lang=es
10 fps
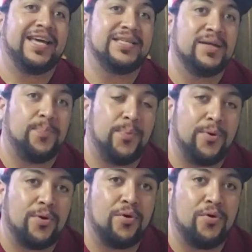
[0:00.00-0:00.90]
que hace
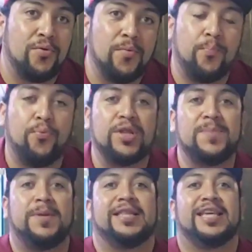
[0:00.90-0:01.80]
poco
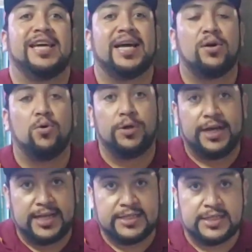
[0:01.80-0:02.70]
pude platicar con
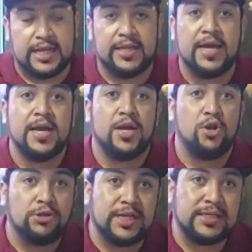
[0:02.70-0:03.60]
Cristian.
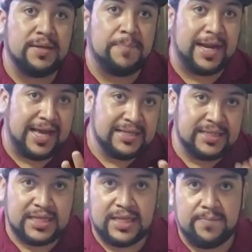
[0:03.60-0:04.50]
No sé si para
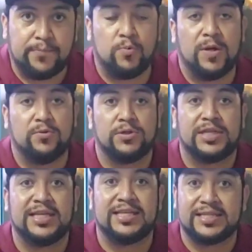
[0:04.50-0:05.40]
este tiempo, cuando
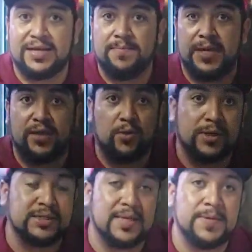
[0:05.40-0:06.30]
ustedes estén
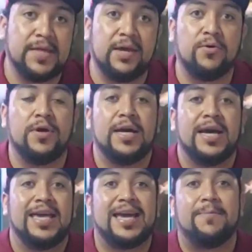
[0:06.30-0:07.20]
viendo este video,
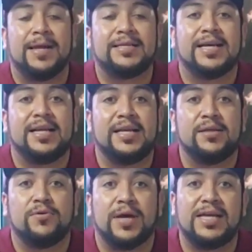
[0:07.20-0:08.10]
ya habrá
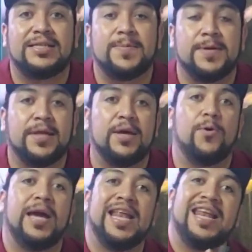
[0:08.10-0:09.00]
salido ese
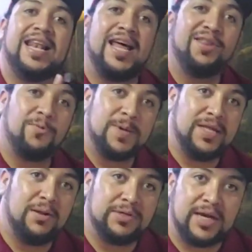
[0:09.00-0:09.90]
video en el lado B
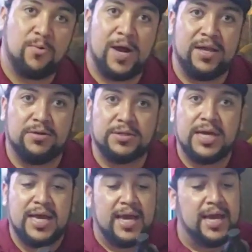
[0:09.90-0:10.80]
de los acuarios.
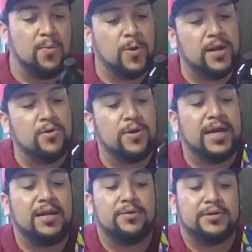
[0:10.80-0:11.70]
Y bueno,
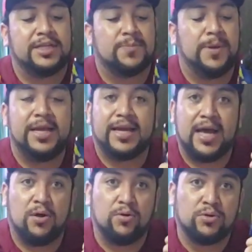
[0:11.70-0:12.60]
él nos
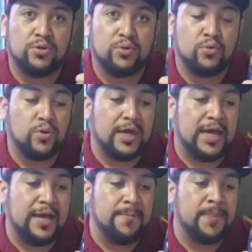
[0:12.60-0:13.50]
explica con su
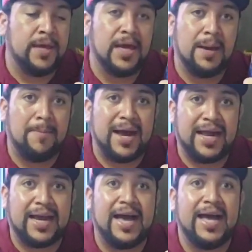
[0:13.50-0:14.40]
eh,
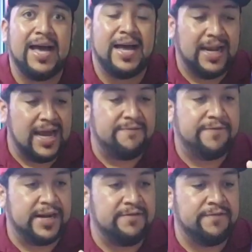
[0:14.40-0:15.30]
marca La